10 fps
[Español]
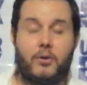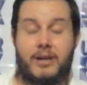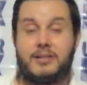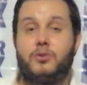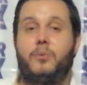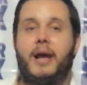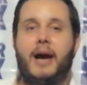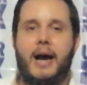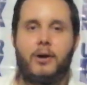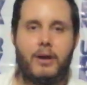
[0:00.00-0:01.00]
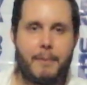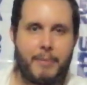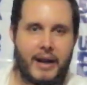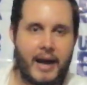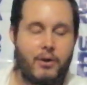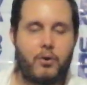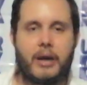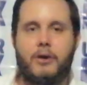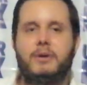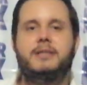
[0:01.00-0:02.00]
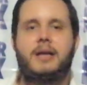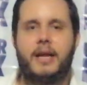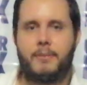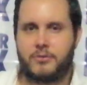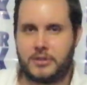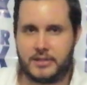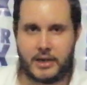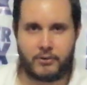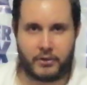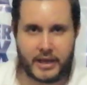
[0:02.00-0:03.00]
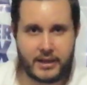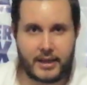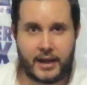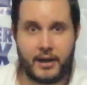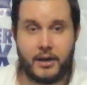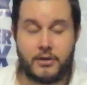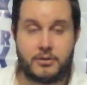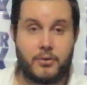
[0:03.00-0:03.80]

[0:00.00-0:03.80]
Ahora, si hubiera ganado la pelea, lo que no estaríamos diciendo ahorita,